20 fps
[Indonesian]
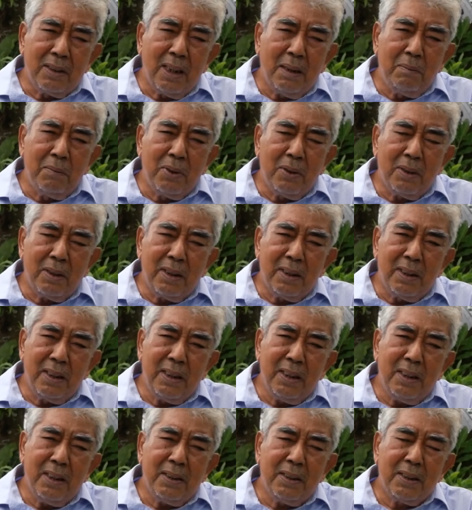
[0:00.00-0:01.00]
Zamrud
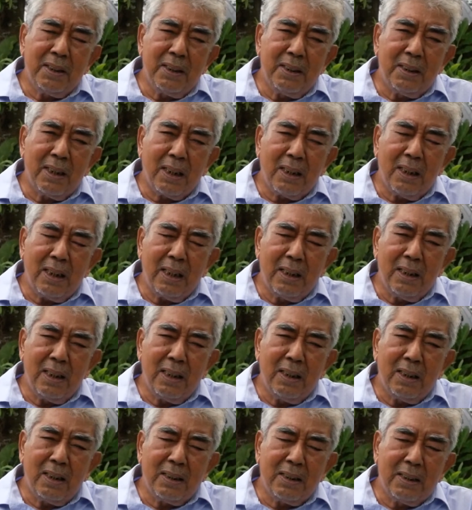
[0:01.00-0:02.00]
ini sekitar
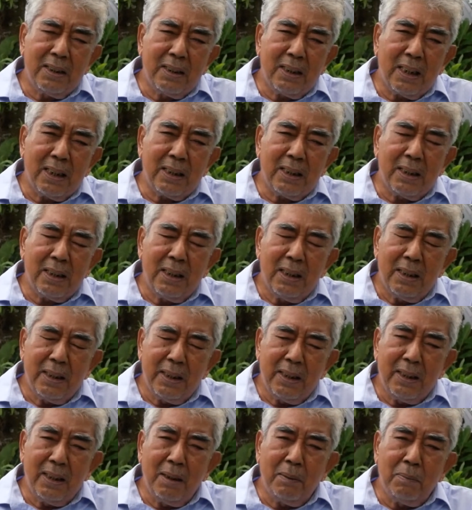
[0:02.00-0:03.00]
ada sekitar
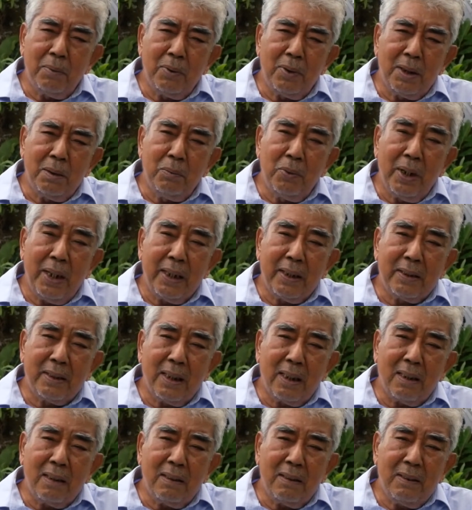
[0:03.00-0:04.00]
30 ribu
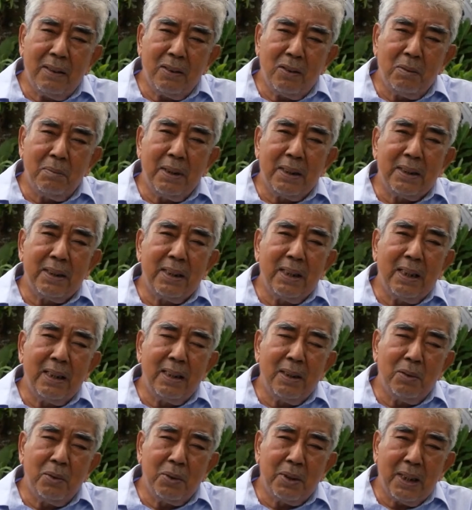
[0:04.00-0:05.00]
hektar itu masih
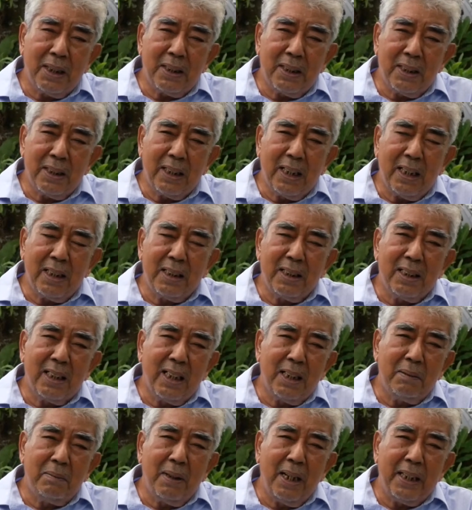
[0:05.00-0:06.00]
ada hutannya dengan
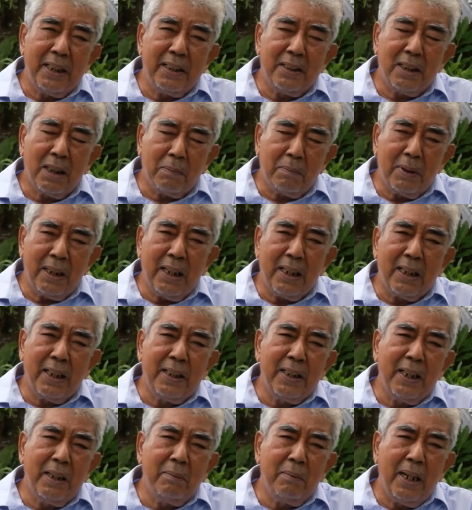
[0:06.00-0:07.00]
dengan baik, terpelihara
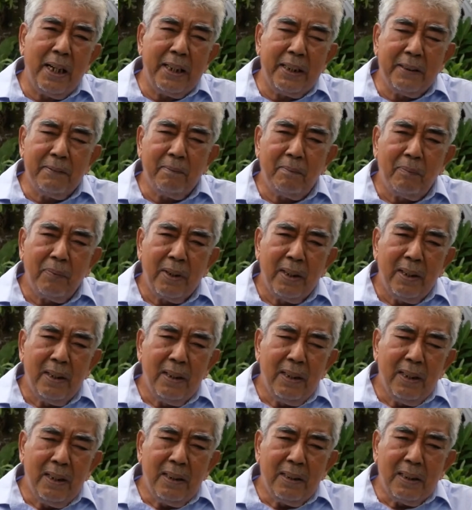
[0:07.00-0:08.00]
dengan baik
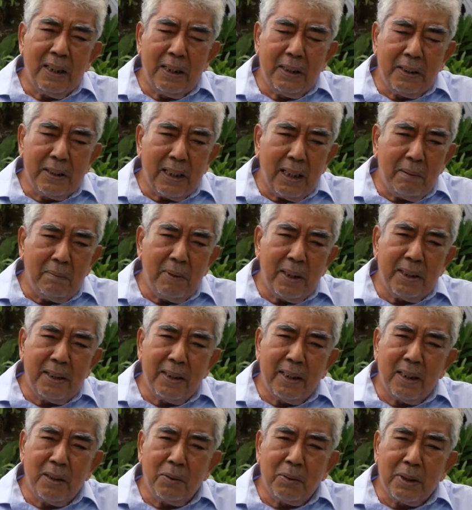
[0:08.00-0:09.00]
dan ditambah
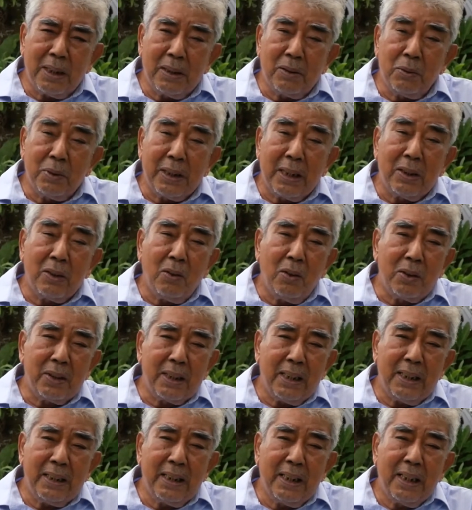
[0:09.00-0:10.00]
dengan hutan-hutan
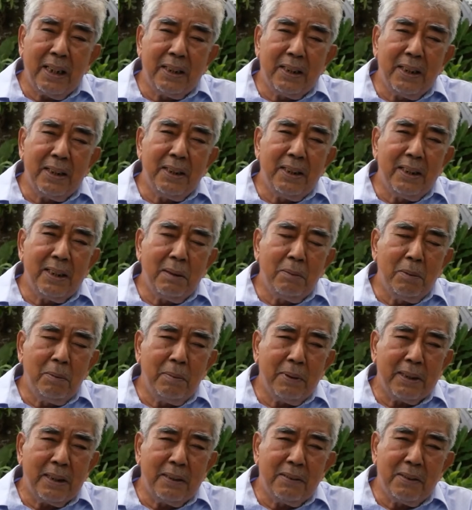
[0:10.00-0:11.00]
kota yang ada di
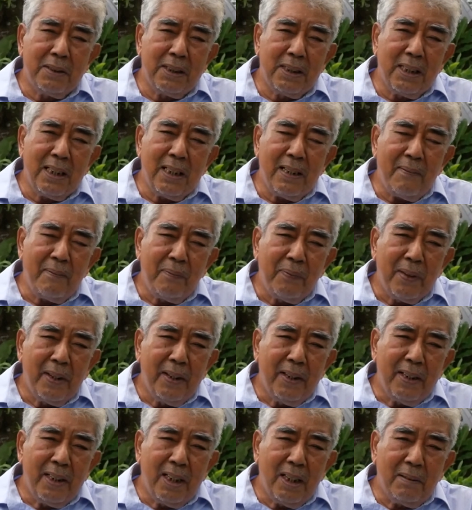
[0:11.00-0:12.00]
Kabupaten Siak
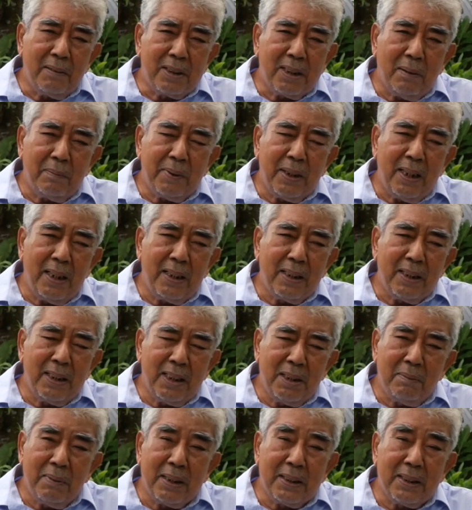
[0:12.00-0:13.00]
yang sampai hari
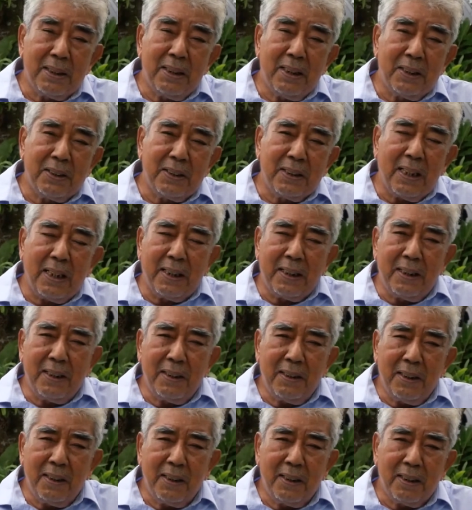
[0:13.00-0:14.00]
ini masih
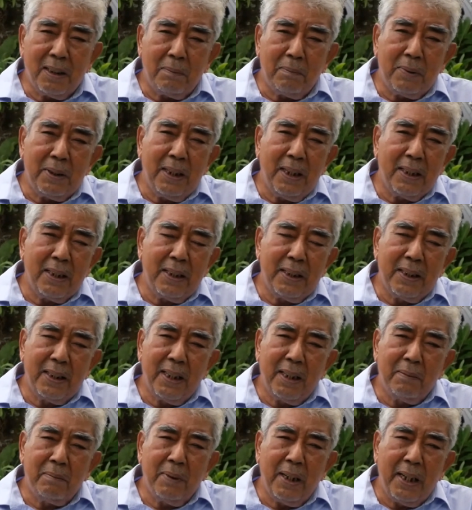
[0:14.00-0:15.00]
lestari kita pelihara
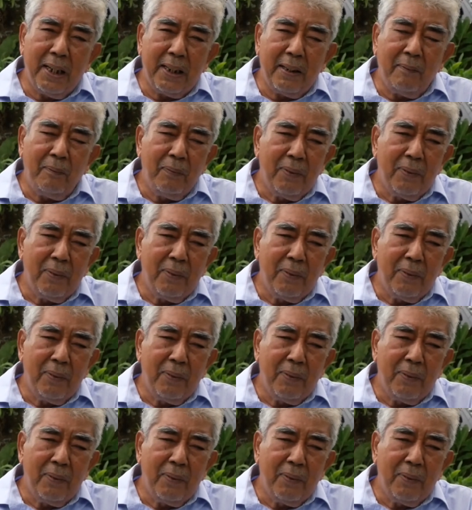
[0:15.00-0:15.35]
dengan baik.